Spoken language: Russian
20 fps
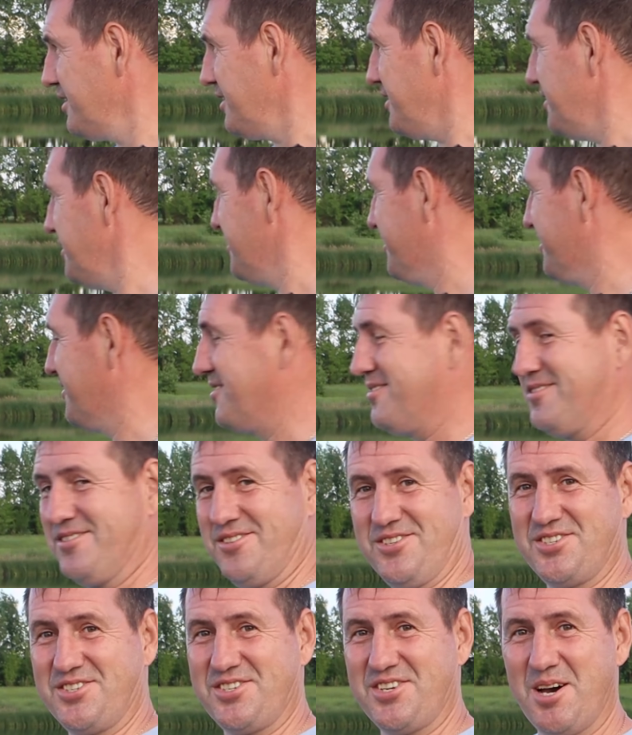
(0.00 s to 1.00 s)
И
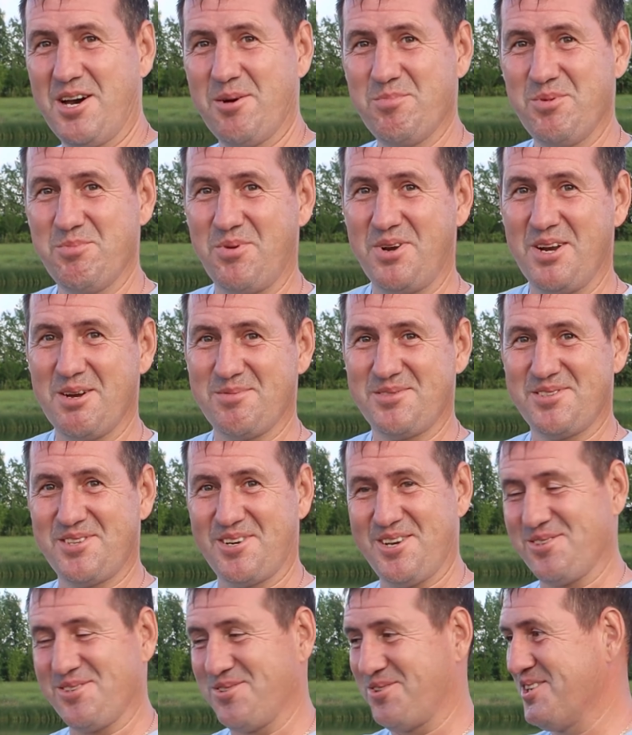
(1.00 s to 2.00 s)
жабы прям
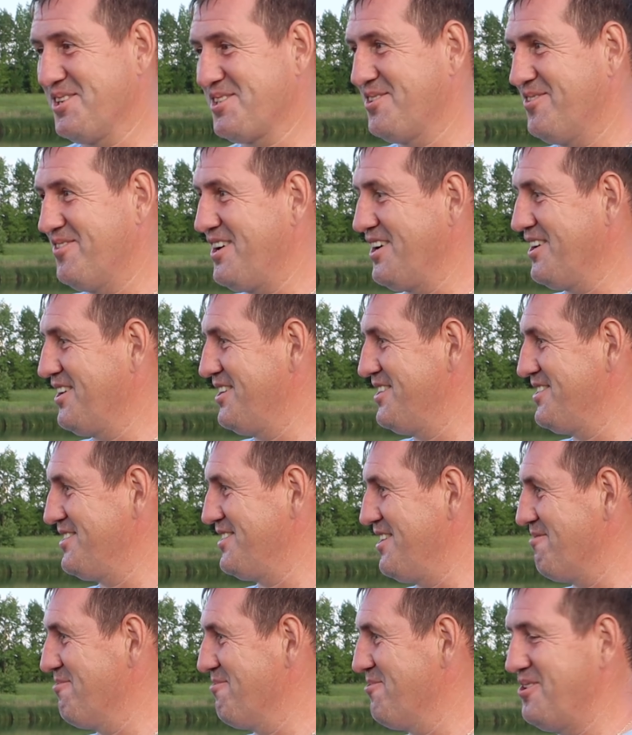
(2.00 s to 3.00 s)
сразу расквакались,
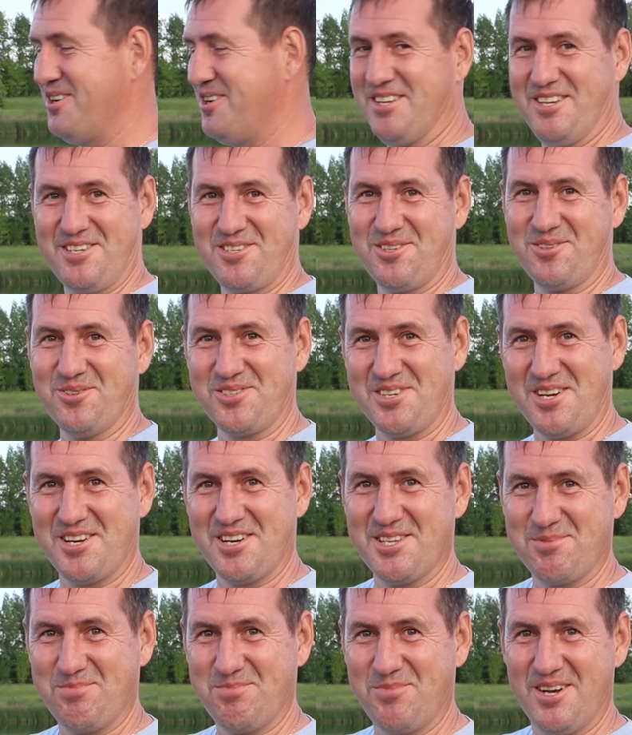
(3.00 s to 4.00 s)
довольные, что
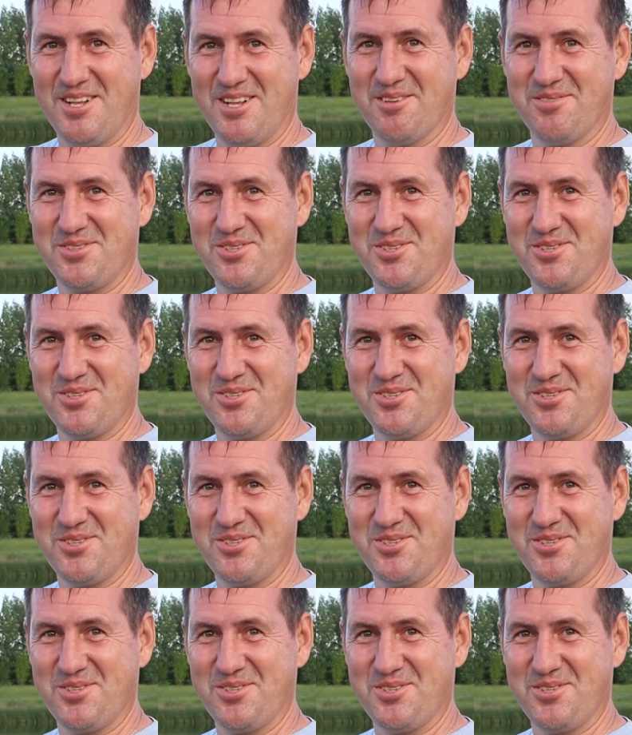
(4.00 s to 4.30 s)
жара спала.